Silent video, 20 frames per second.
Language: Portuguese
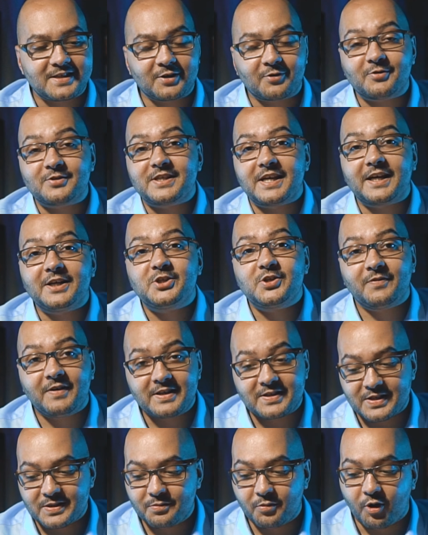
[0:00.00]
você consegue
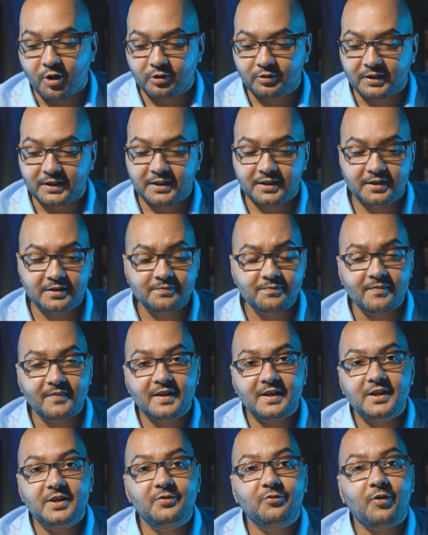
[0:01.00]
ativar esse modo aqui
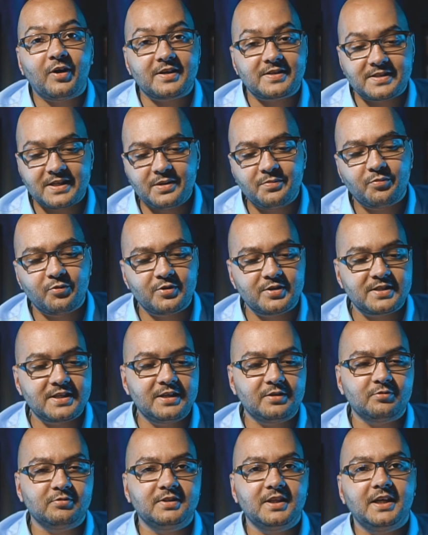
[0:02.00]
e voar
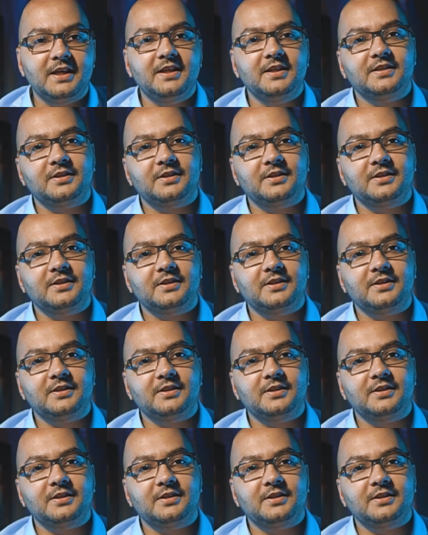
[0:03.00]
100% dele.